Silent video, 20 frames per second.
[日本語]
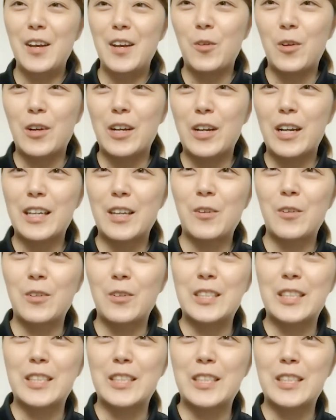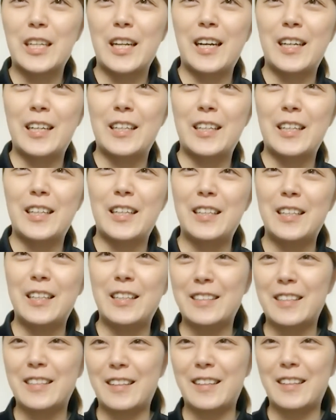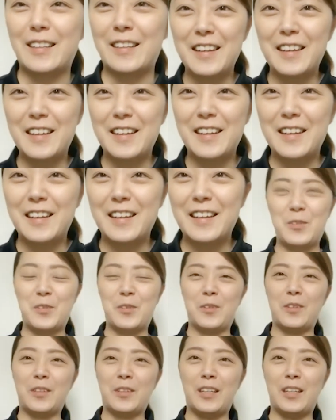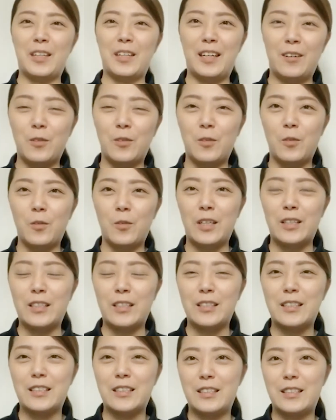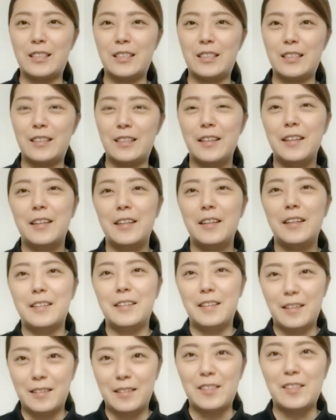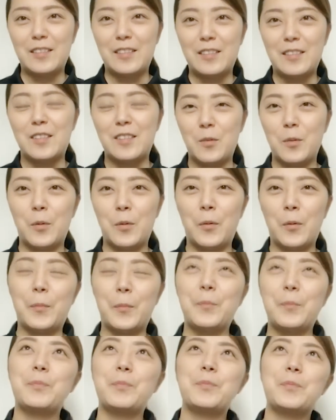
声がけをしたらいいですかねっていうようなお話なんですけど、